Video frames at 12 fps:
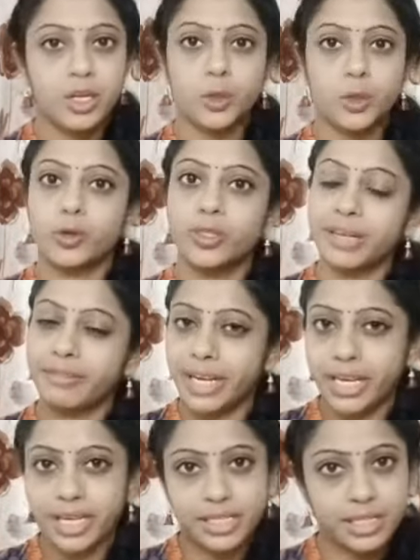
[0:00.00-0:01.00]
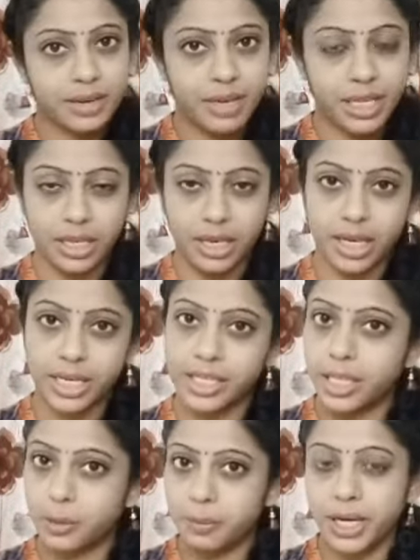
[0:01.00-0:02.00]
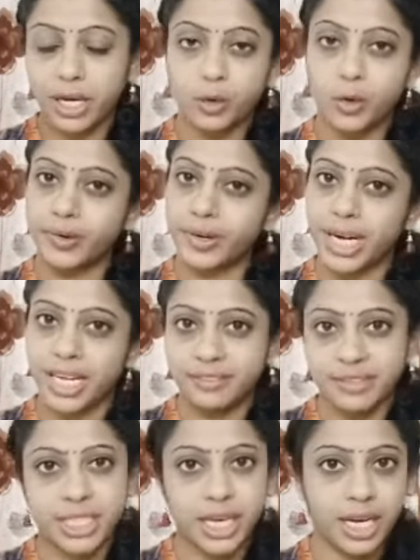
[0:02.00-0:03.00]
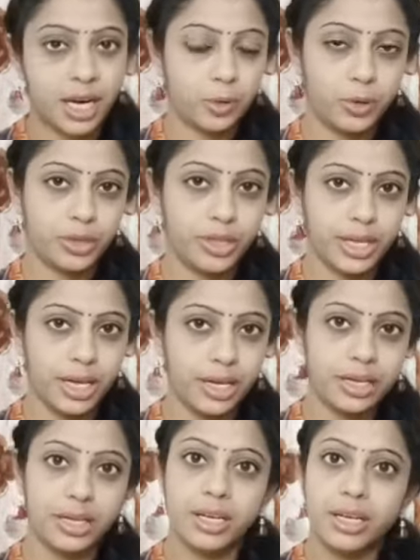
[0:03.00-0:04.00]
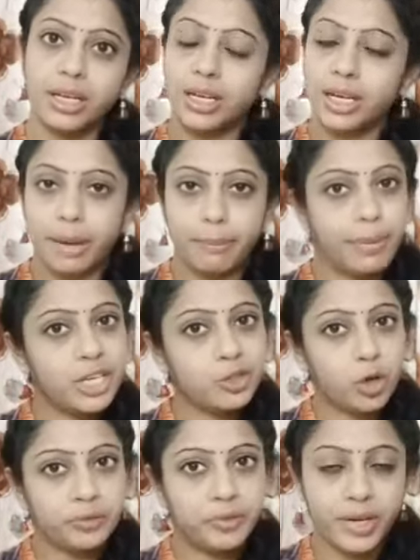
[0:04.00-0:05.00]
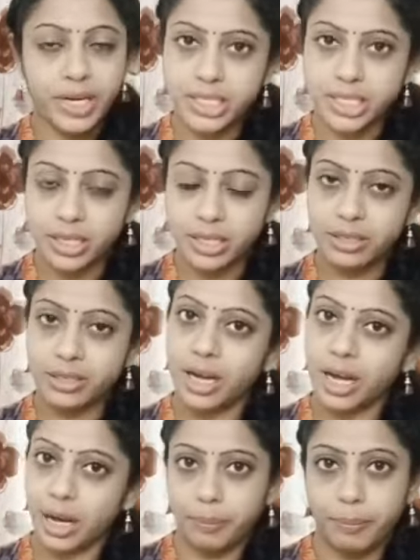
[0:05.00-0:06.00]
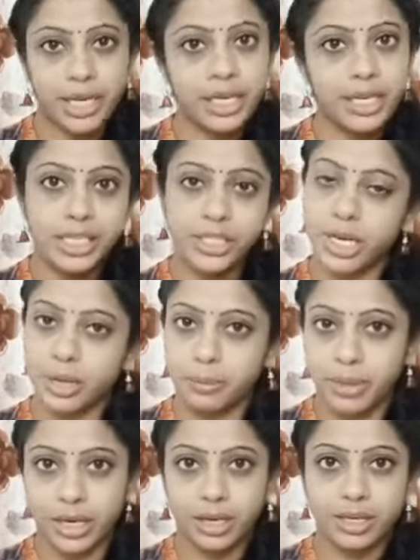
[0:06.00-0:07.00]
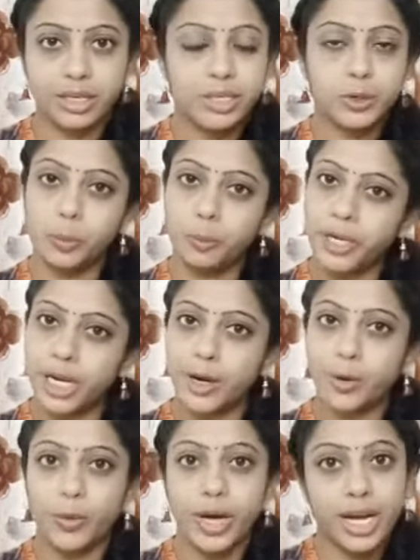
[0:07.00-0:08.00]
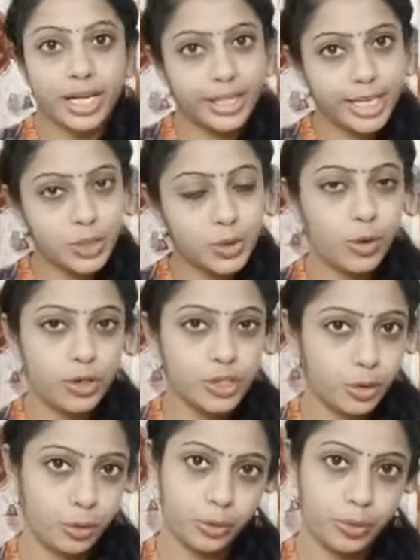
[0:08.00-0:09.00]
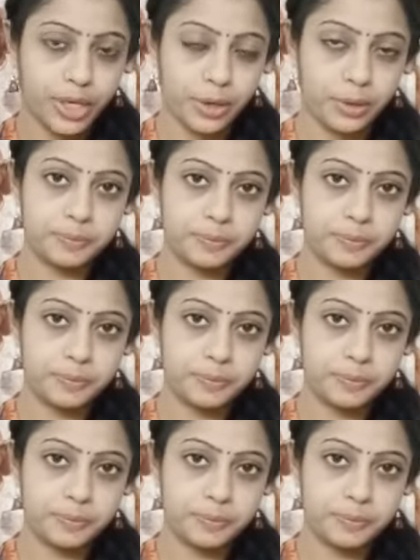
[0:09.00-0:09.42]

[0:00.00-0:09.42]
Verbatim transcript: సో సెవెన్ ఇయర్స్ తర్వాత ఇద్దరు పిల్లలతో వాళ్ళ లైఫ్ స్టైల్ ఎలా ఉంటుందంటే అబ్బాయి సాఫ్ట్వేర్ ఇంజనీర్ అమ్మాయి టీచర్ అనమాట సో పిల్లలు కూడా అదే స్కూల్లో చదువుతూ ఉంటారు